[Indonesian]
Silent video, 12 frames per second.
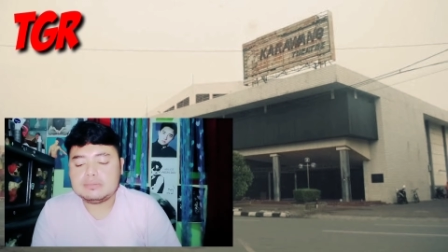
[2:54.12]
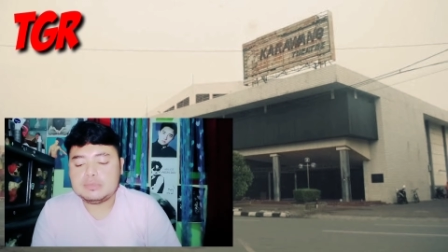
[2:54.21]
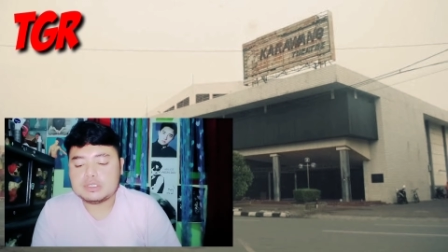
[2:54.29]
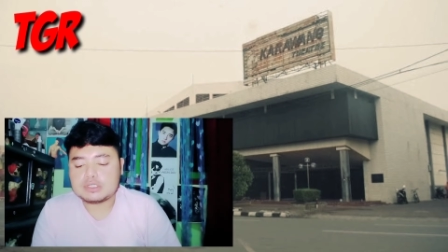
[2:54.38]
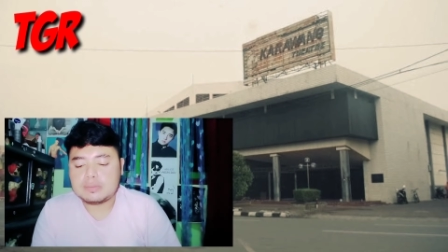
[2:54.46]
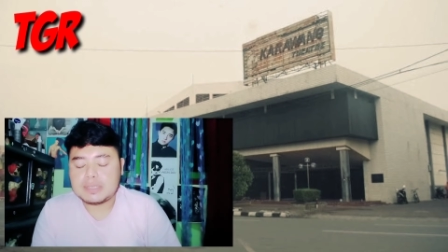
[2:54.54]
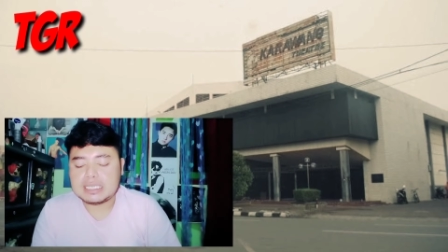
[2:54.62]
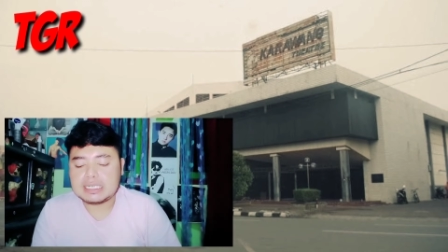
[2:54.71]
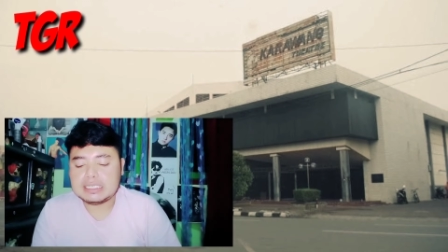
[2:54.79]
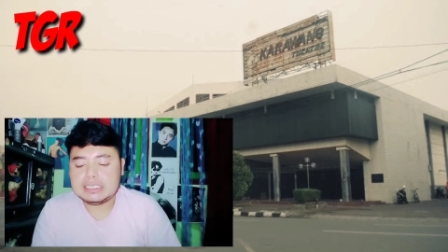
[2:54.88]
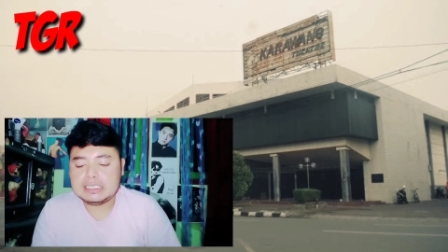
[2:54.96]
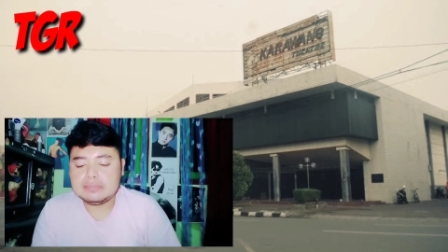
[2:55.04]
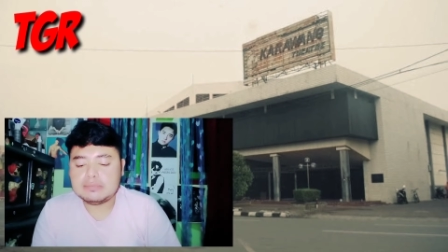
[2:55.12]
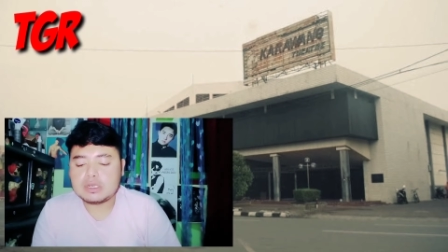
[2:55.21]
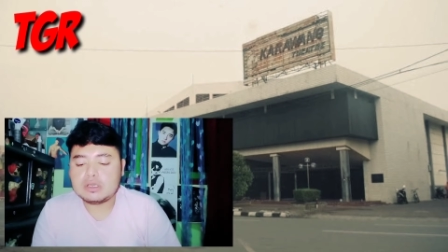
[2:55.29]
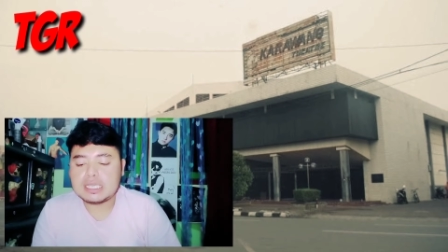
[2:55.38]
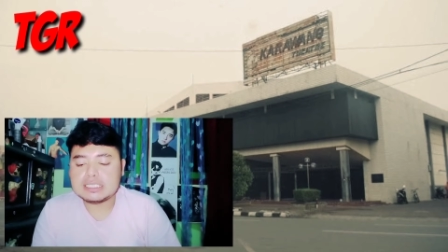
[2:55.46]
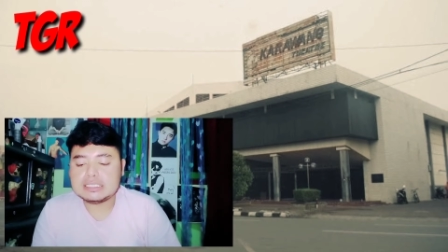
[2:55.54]
Bioskop angker ini
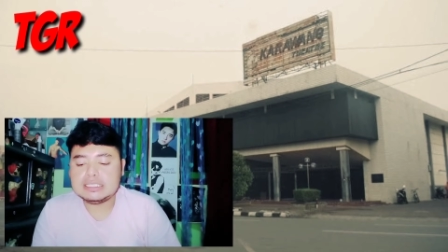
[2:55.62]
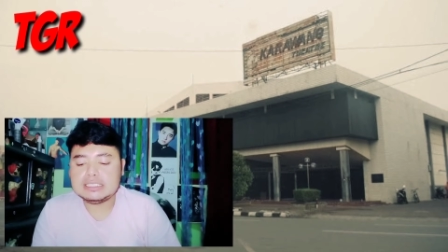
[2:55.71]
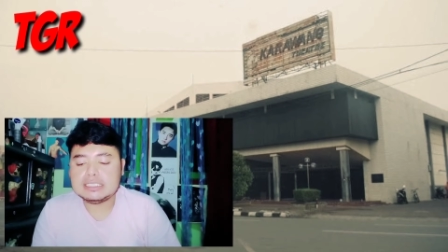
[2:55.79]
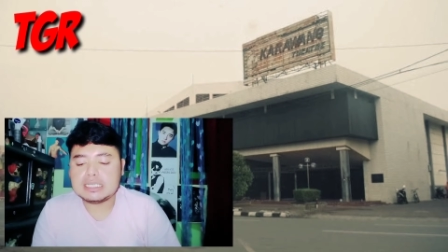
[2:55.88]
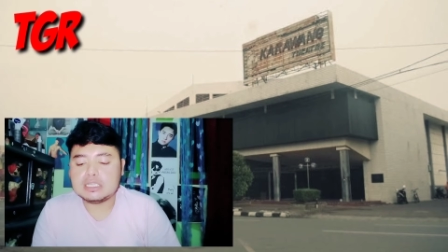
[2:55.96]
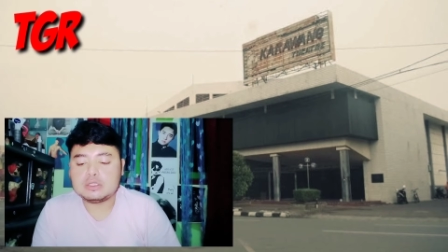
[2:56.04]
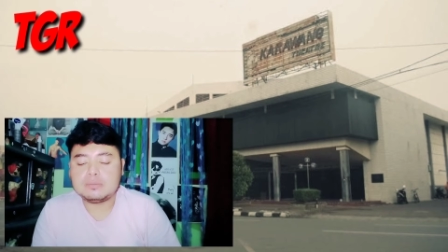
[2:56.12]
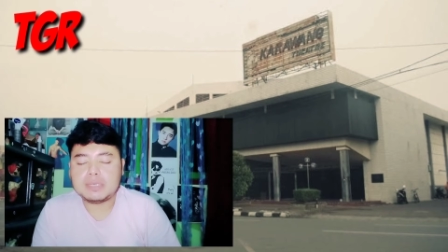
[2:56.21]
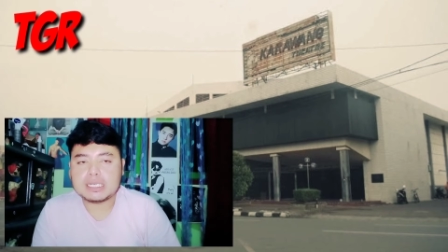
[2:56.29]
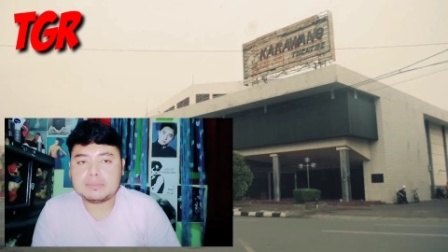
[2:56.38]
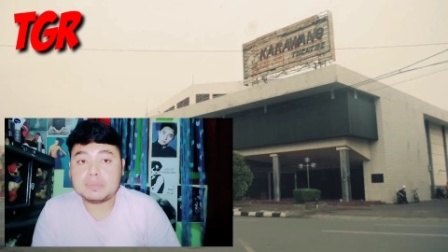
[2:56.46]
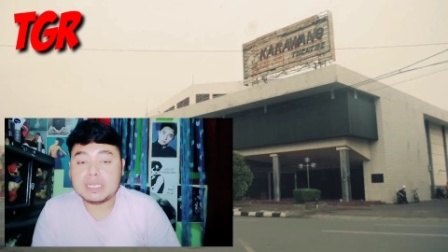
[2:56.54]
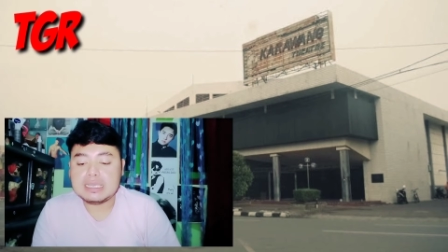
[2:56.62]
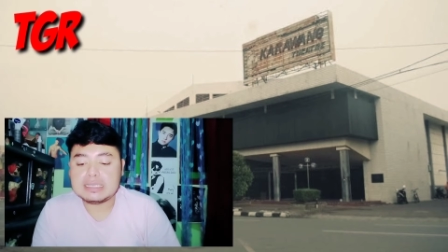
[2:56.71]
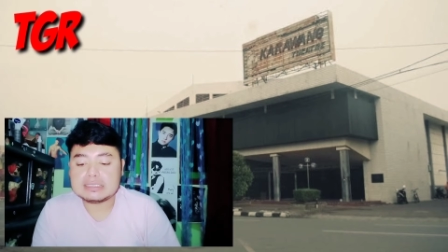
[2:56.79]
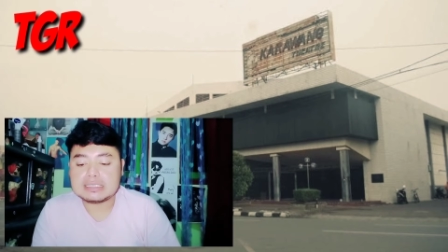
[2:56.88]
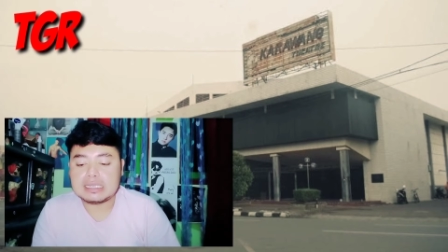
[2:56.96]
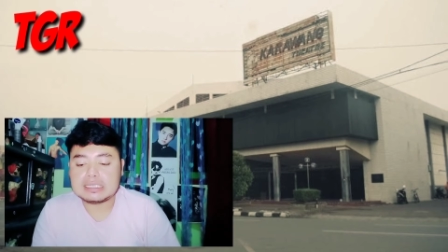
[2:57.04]
berlokasi di Jalan Tuparep,
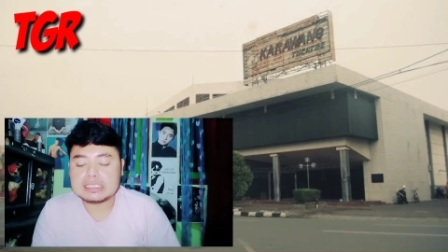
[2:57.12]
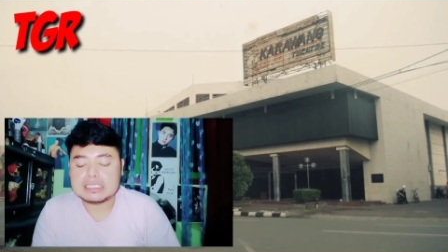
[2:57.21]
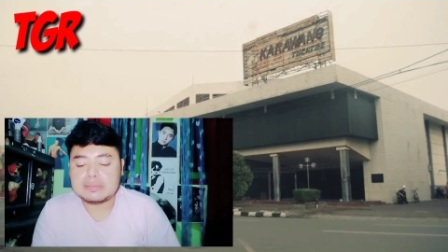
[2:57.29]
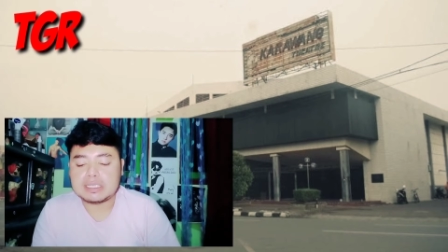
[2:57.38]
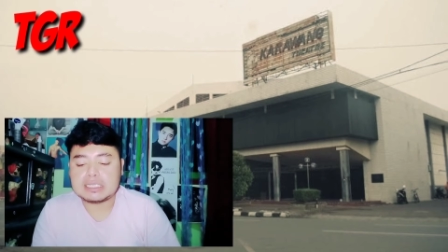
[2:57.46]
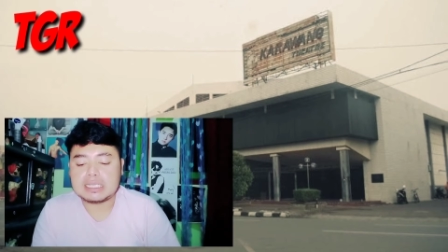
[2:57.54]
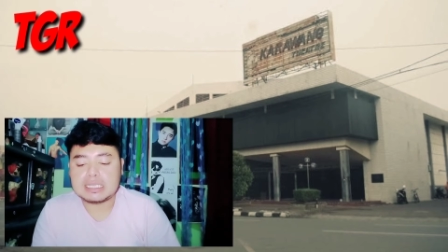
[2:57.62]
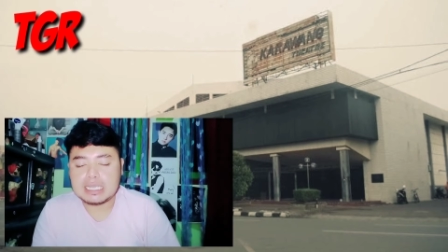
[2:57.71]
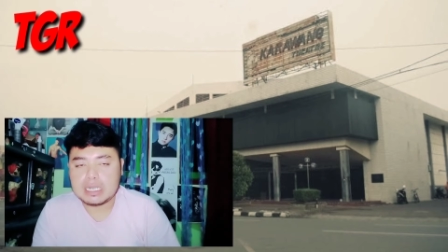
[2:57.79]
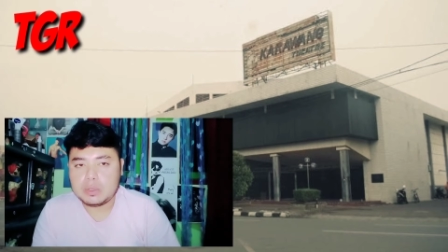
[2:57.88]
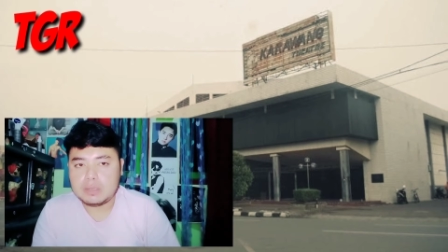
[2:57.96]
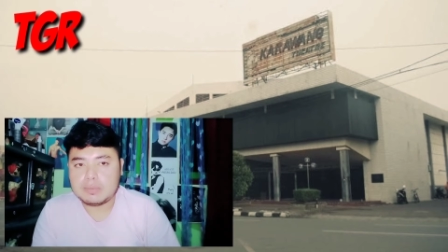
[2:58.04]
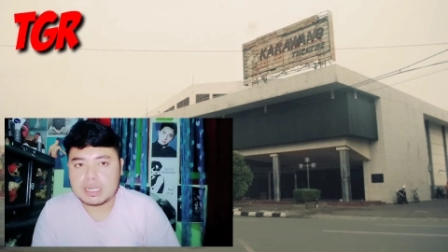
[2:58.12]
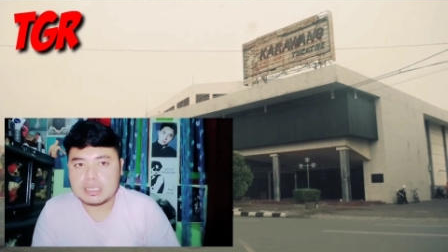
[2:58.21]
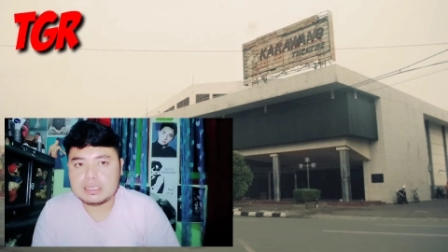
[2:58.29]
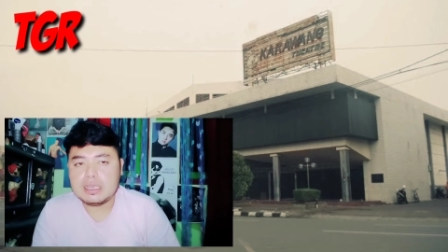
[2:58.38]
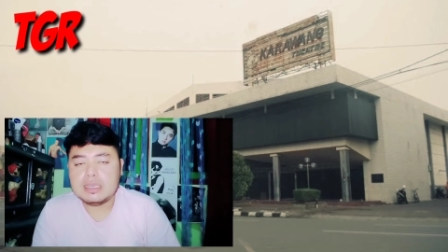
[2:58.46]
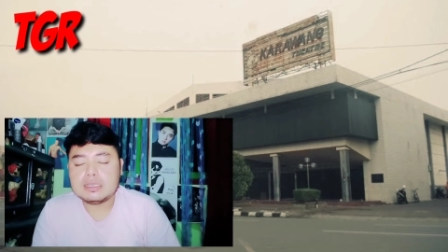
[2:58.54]
Nagasari, Kecamatan Karawang
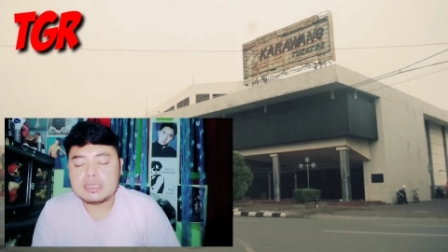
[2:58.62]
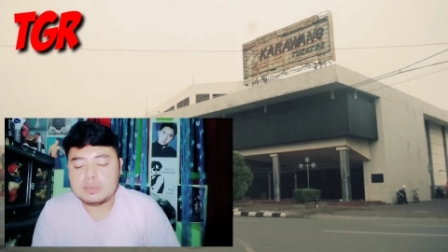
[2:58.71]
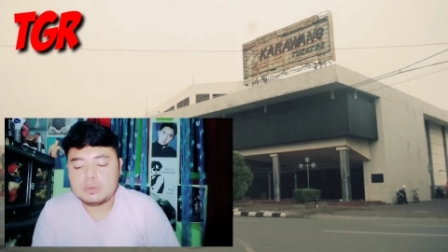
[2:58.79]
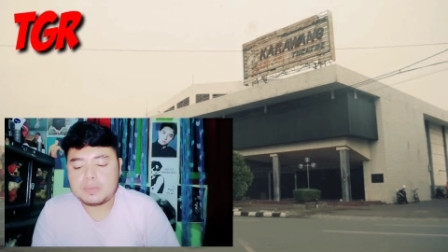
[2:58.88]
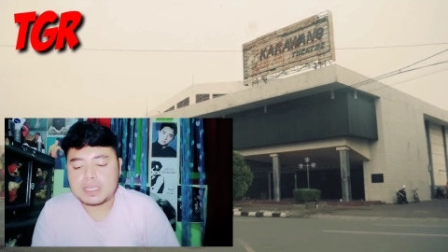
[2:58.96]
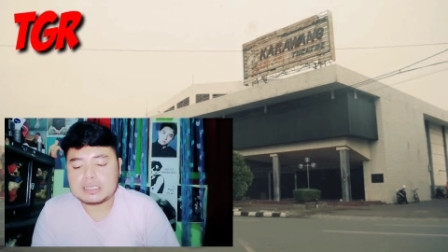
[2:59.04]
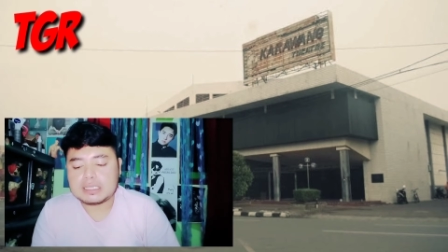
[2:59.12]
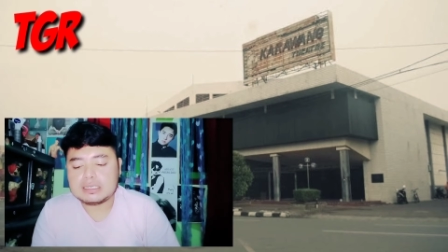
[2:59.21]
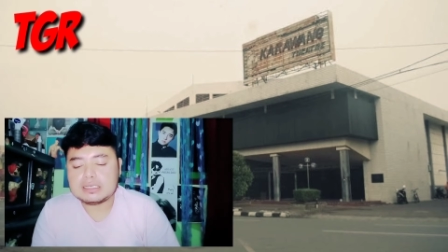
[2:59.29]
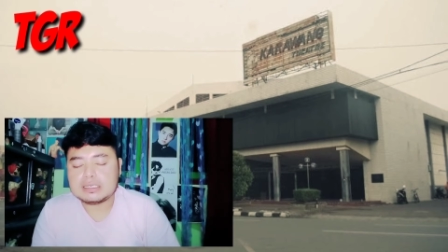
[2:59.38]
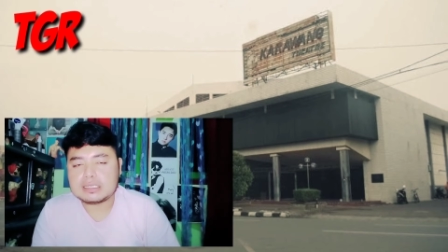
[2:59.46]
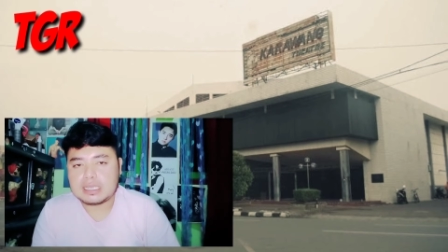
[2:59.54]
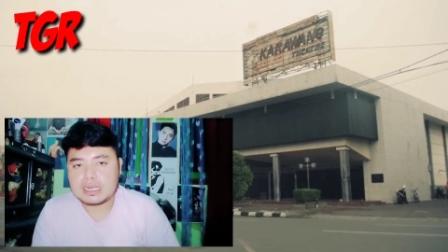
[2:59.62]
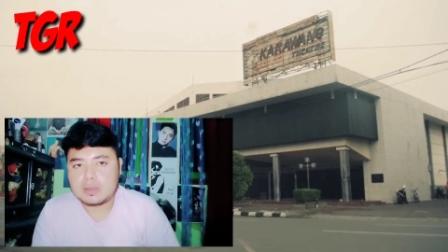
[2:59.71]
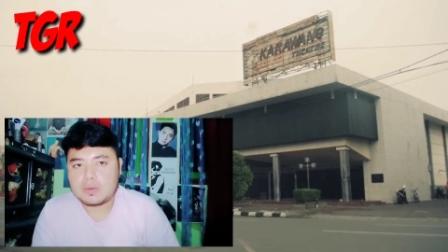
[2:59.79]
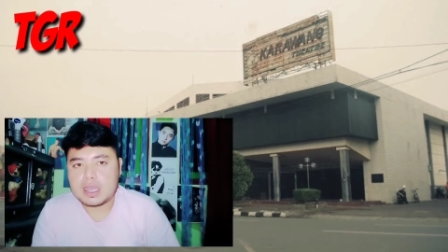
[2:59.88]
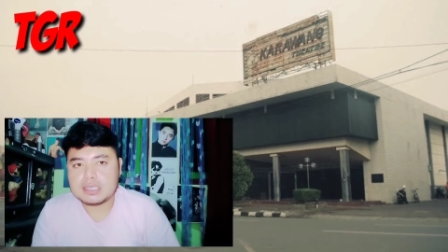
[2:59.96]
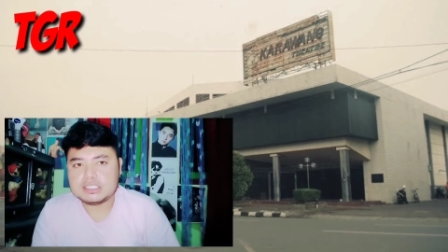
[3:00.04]
Barat, Kabupaten
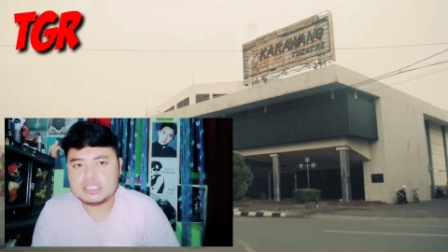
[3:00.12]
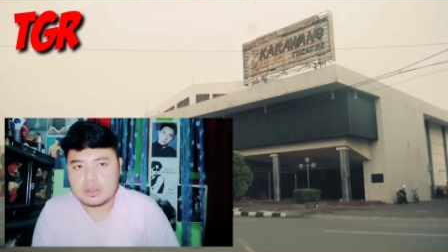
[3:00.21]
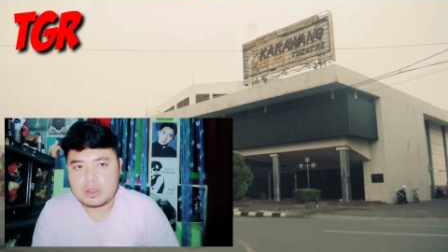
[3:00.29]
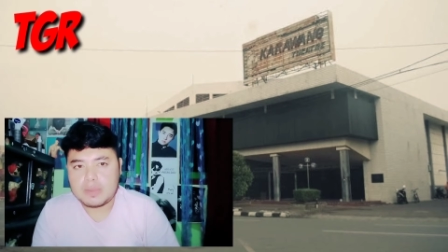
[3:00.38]
Karawang, Jawa